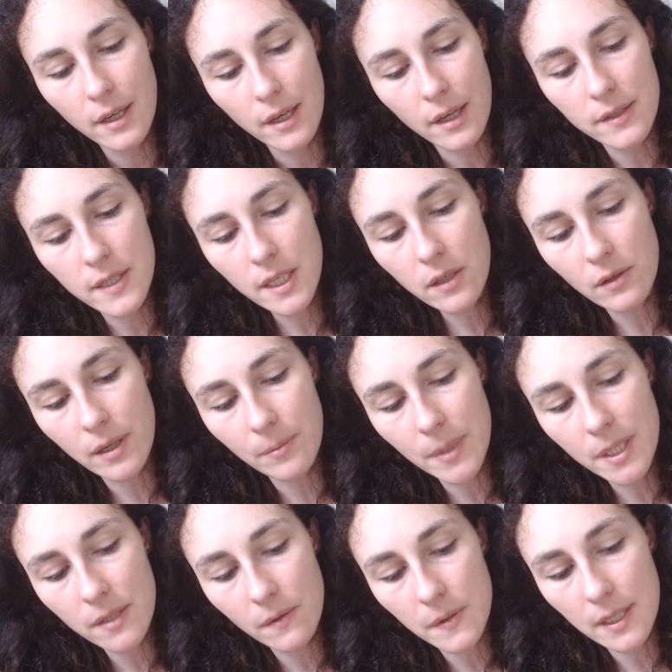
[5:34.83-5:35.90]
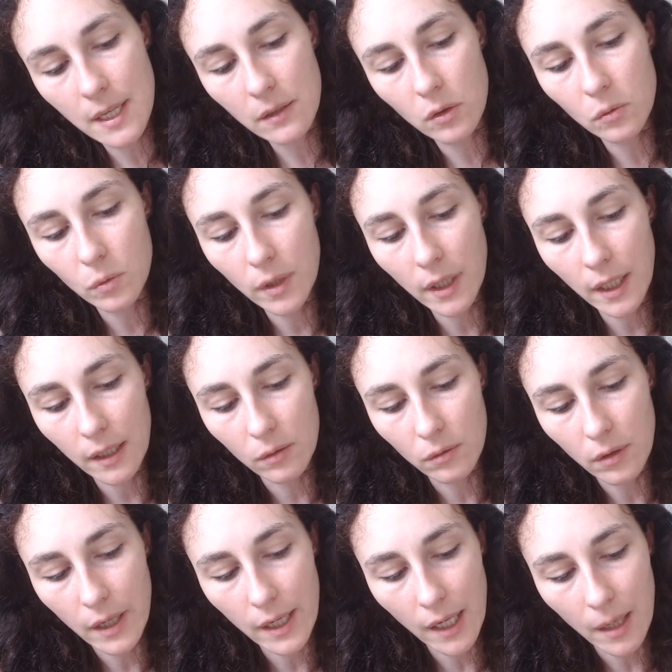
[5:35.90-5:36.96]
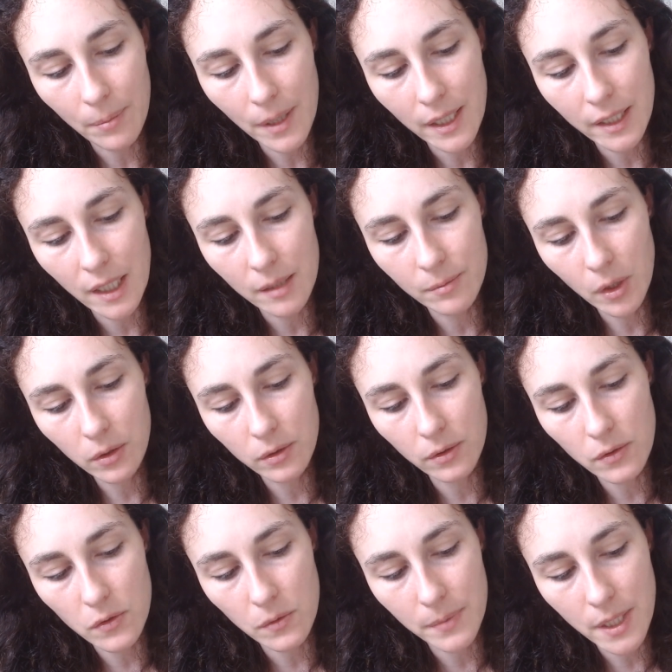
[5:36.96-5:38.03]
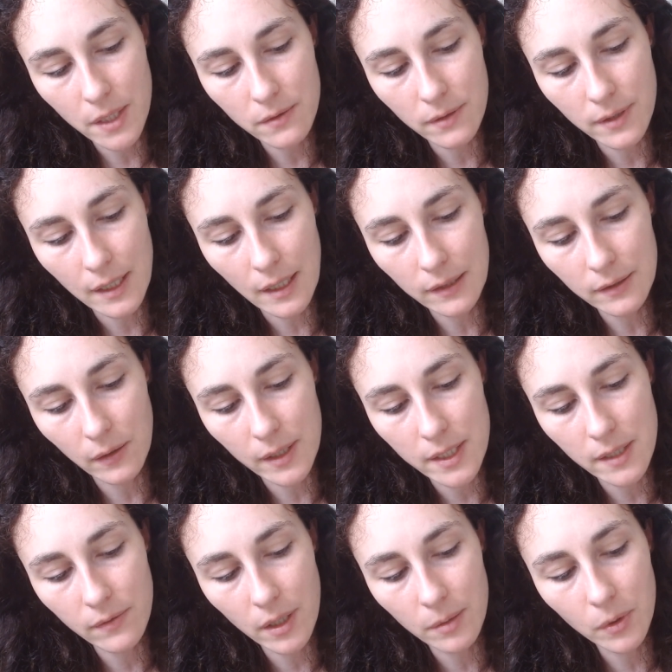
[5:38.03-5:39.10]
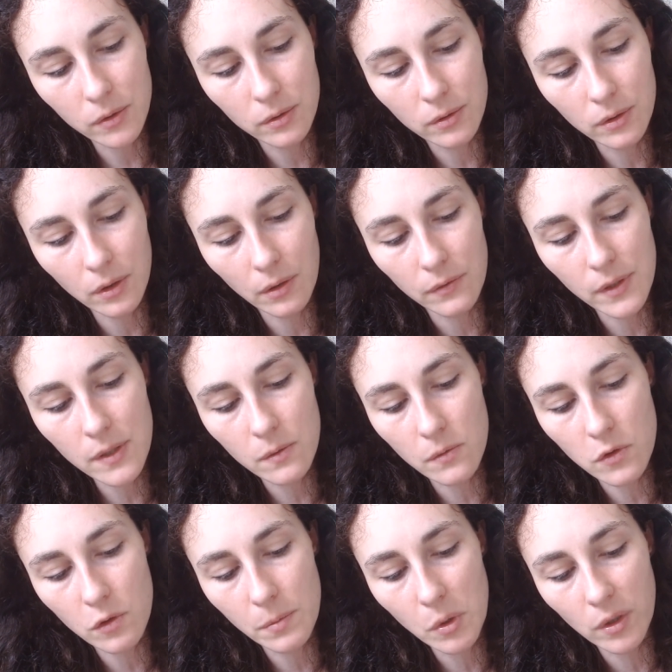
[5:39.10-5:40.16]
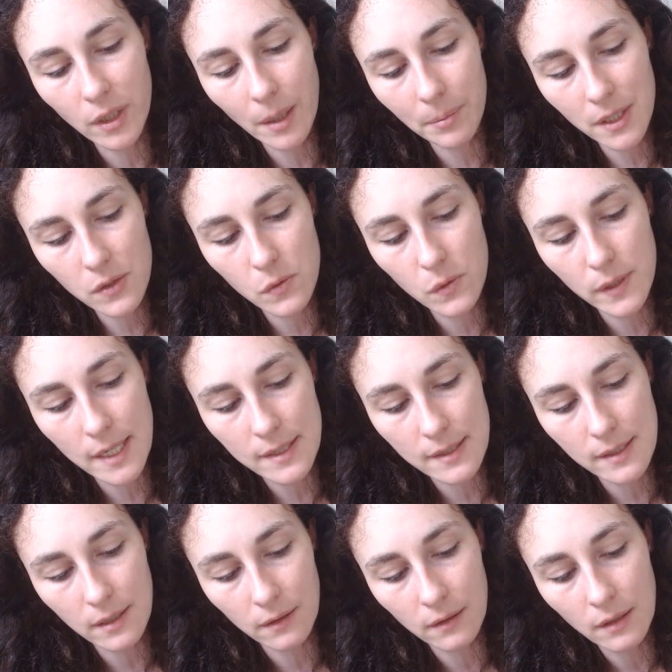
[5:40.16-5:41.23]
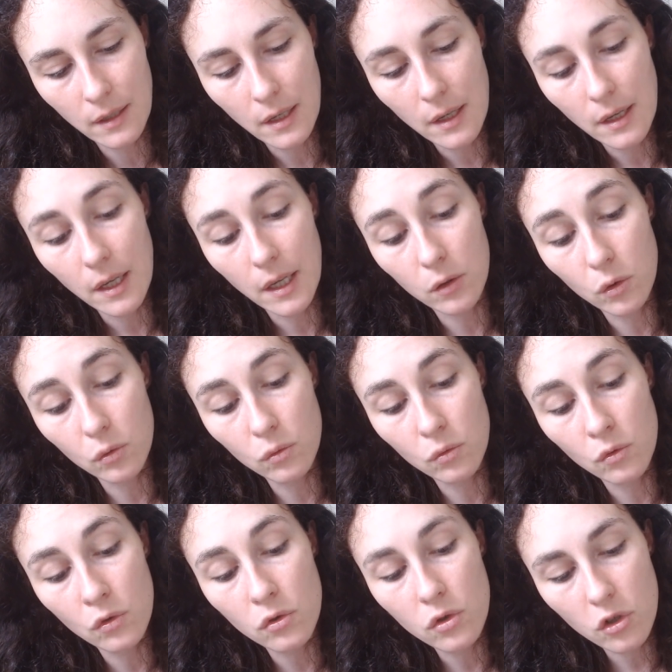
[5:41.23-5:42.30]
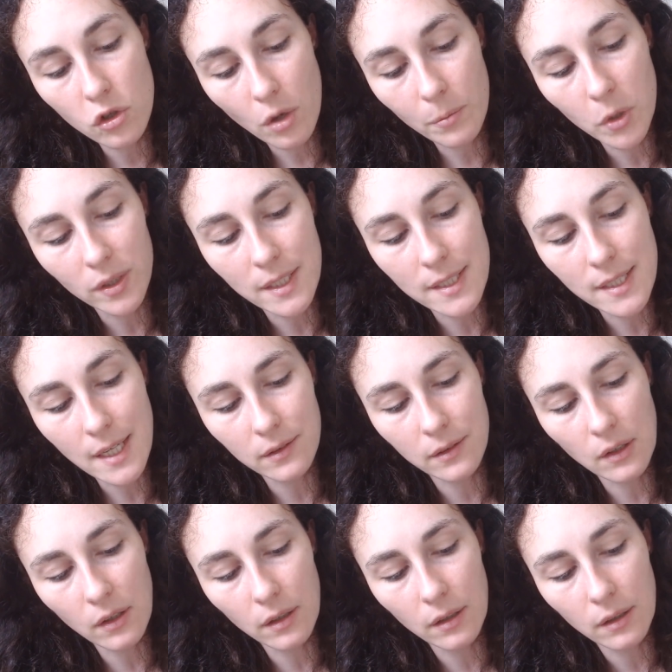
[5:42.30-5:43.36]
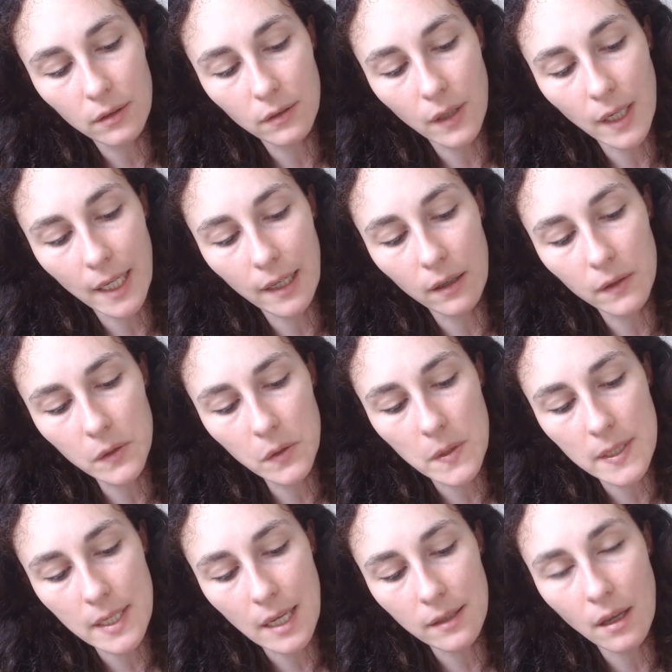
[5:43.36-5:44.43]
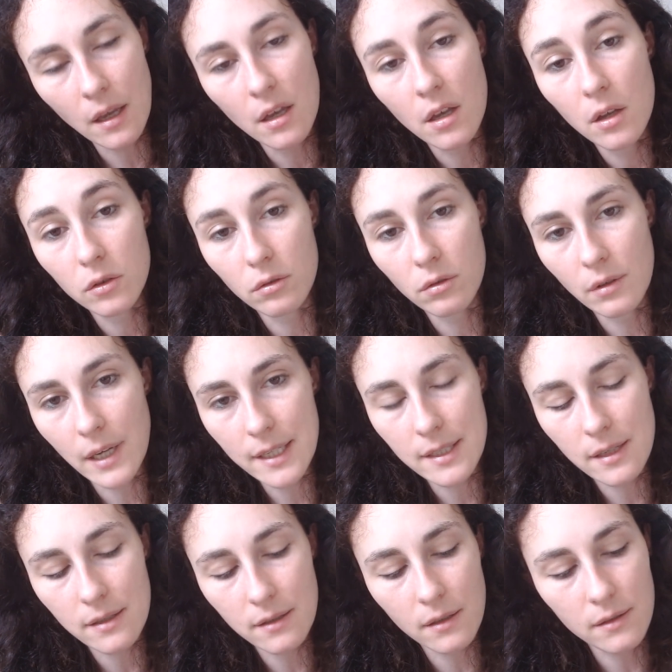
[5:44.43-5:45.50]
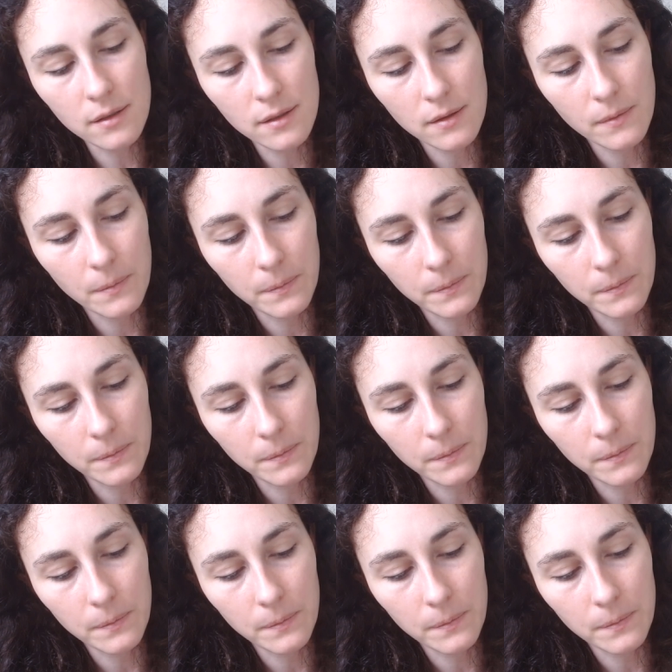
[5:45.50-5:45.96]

ainsi que les mises en scène que nous créons. Elle rappelle également que dans une pièce de théâtre, les événements de notre vie sont soumis aux caprices du destin, et que nous ne sommes que des acteurs dans la grande scène de l'existence.